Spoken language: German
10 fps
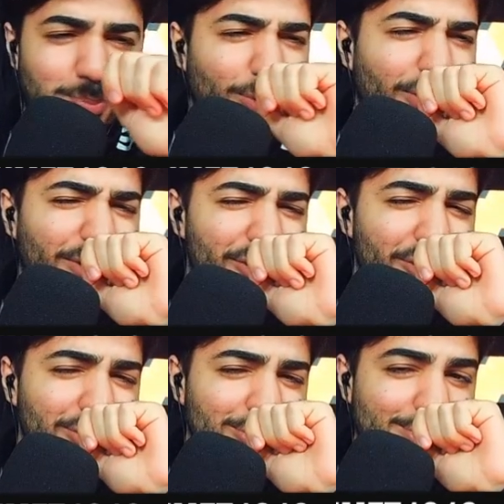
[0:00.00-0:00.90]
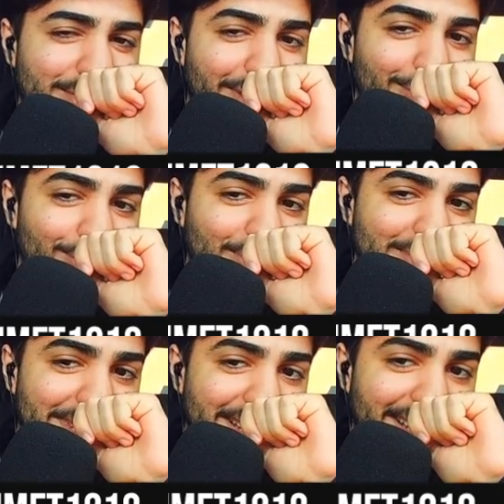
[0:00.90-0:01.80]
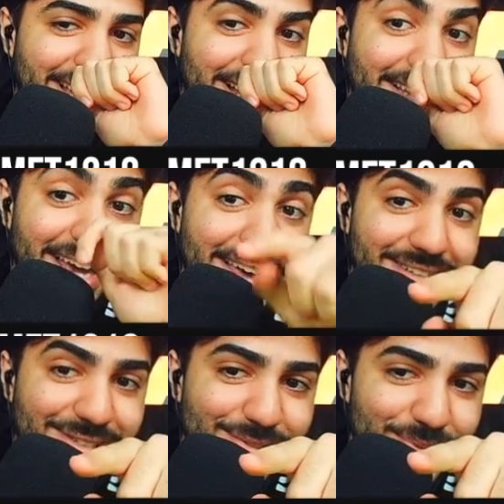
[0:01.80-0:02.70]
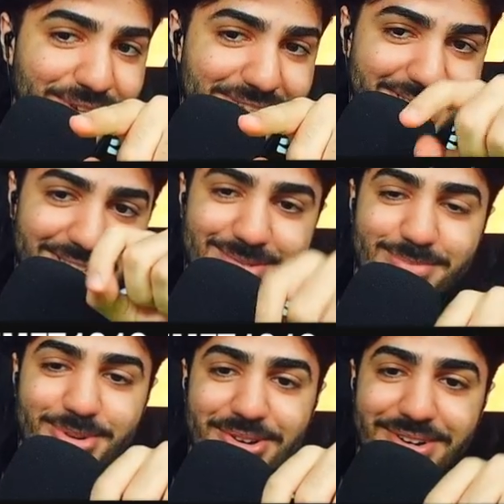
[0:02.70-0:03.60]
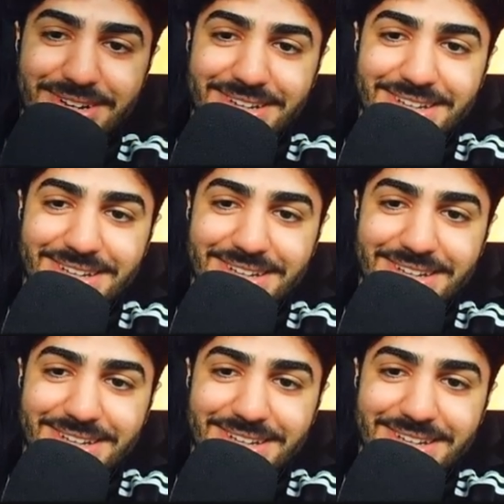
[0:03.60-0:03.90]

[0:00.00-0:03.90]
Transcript: Boah, Luciano-Konzert, geil. Ja, in Zürich? Boah.